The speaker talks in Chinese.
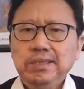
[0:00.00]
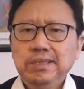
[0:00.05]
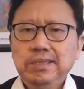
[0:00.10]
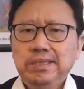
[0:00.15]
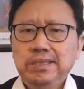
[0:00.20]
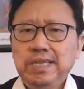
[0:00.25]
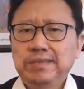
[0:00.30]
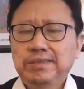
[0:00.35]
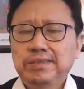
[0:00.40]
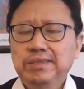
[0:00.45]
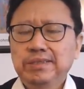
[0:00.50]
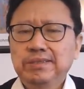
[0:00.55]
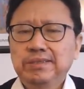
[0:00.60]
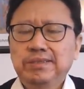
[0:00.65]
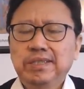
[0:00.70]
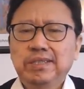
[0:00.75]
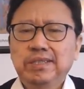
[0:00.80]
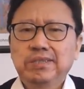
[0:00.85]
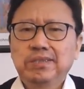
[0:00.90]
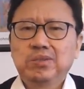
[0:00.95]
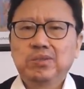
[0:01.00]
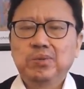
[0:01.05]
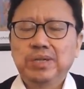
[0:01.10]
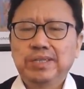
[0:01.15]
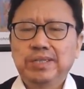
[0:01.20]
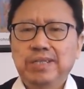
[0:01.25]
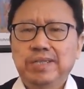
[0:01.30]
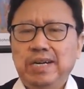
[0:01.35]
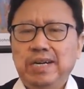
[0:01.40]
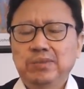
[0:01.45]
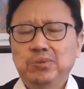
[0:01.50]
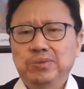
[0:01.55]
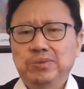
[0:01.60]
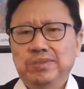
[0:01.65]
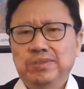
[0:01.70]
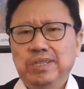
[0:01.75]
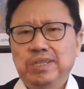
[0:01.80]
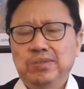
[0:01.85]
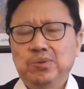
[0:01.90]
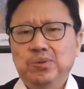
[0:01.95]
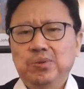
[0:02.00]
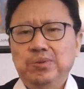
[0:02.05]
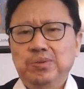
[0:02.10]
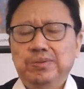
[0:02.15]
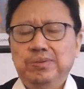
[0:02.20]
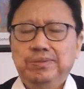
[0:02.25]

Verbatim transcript: 显示这个所谓党组织的作用。